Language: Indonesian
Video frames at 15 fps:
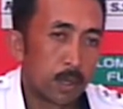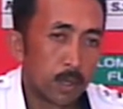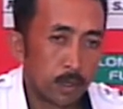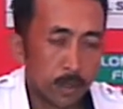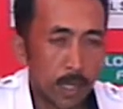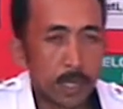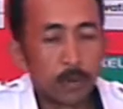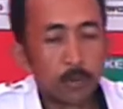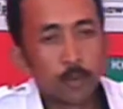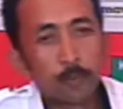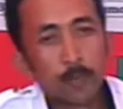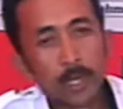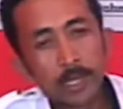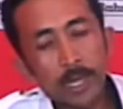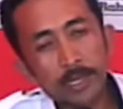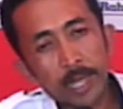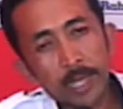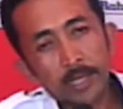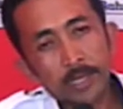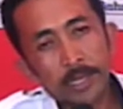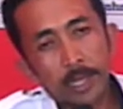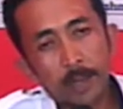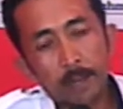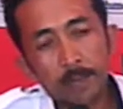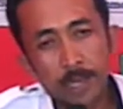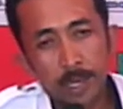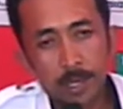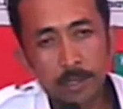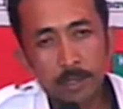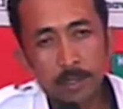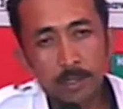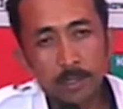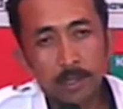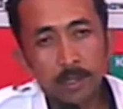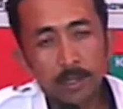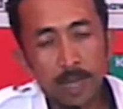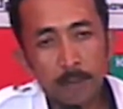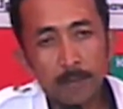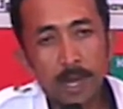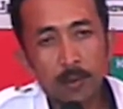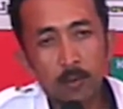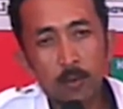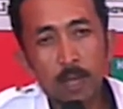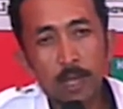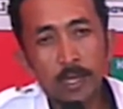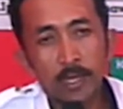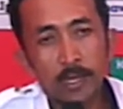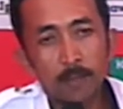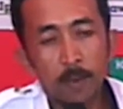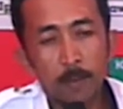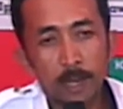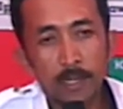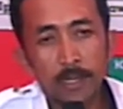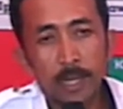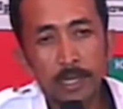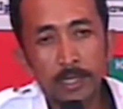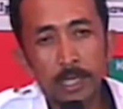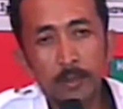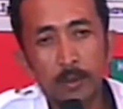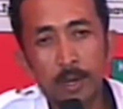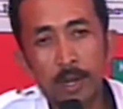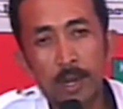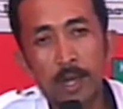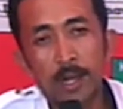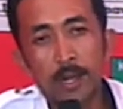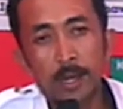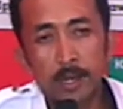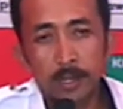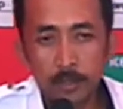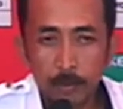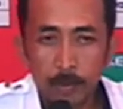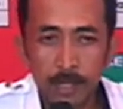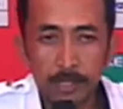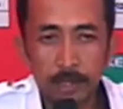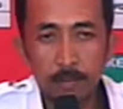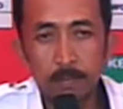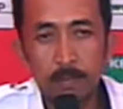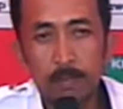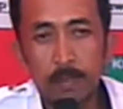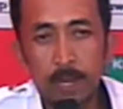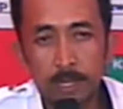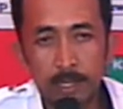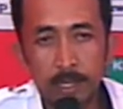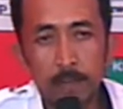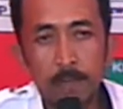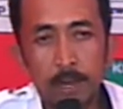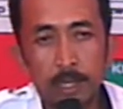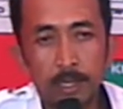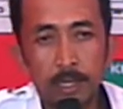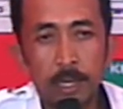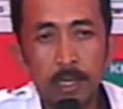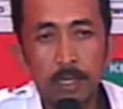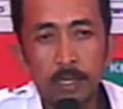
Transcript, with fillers: Jadi untuk peningkatan SDM yang kami lakukan di pemerintah desa itu adalah ada semacam pelatihan-pelatihan di